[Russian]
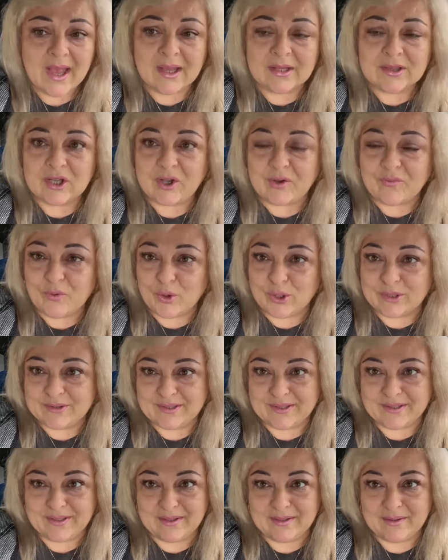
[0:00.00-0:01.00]
Так вот,
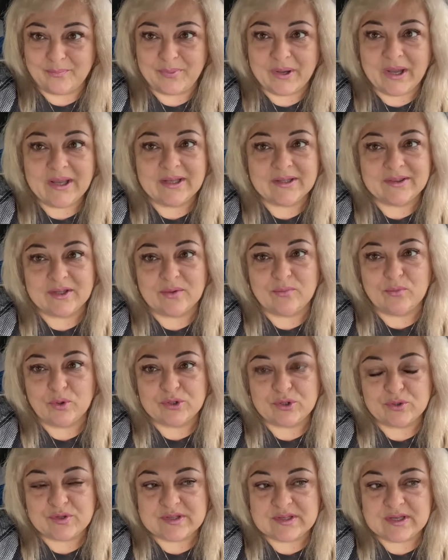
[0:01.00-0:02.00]
а, поэтому,
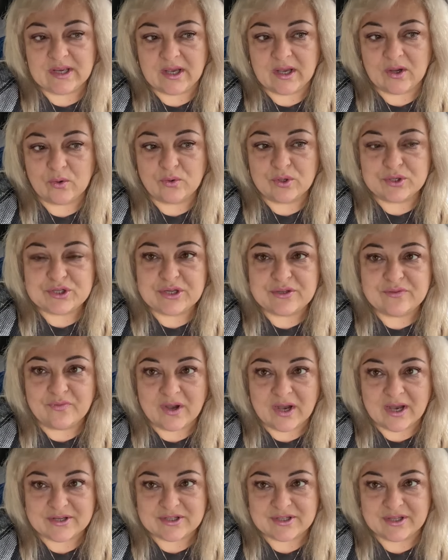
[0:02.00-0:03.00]
друзья, очень
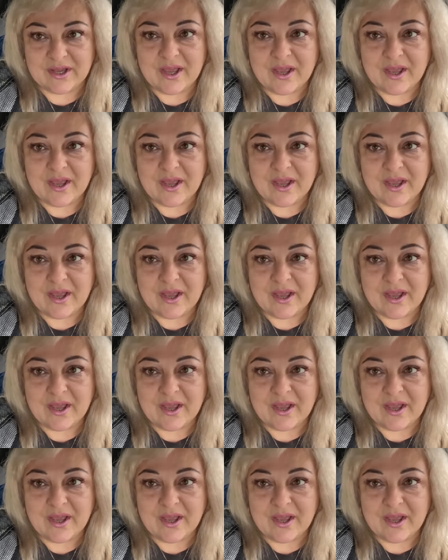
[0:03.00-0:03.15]
важно,